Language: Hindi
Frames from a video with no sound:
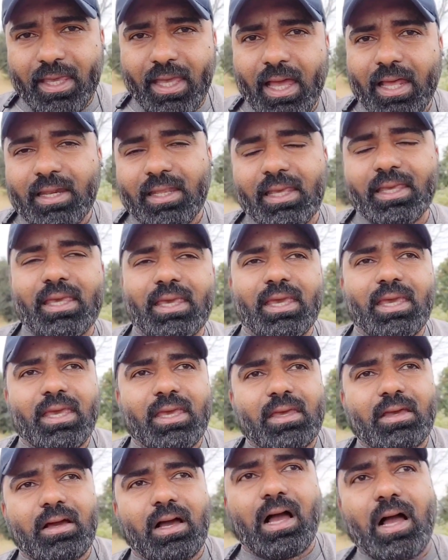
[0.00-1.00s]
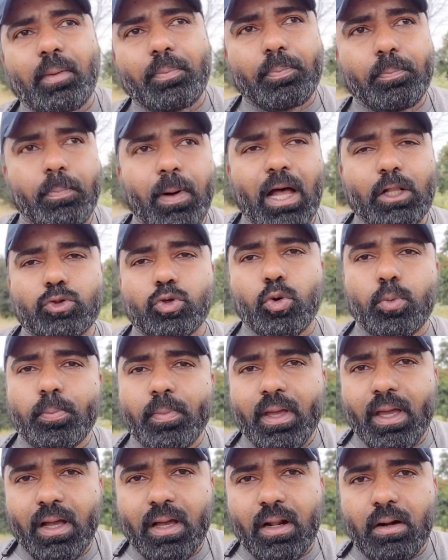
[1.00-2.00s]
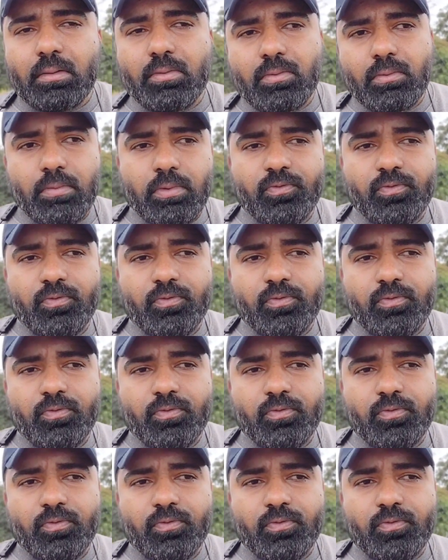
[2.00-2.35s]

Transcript: भी यानी कि आप बाथरूम में अगर